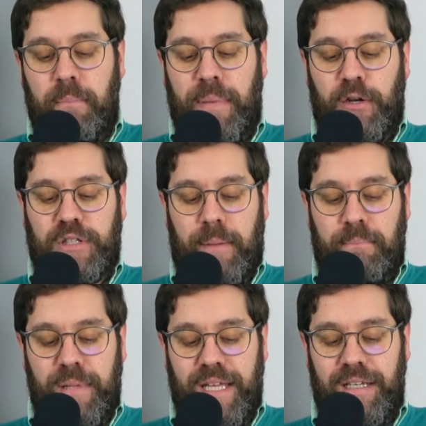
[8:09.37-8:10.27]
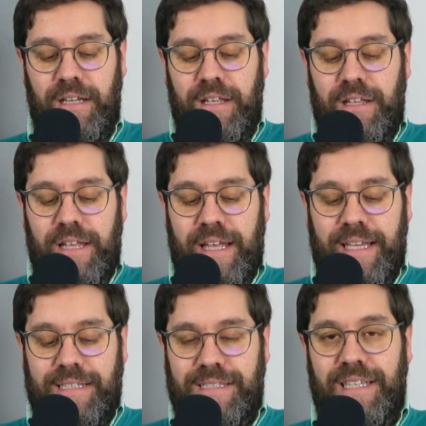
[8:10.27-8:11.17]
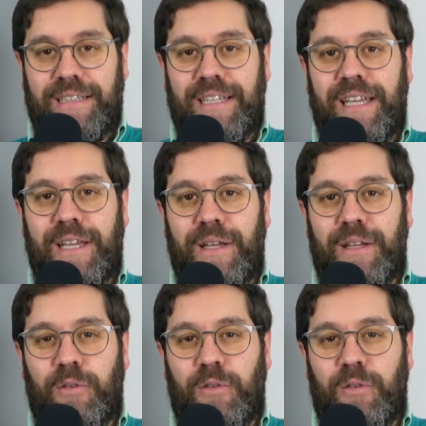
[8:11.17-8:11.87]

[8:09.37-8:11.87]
pero también existe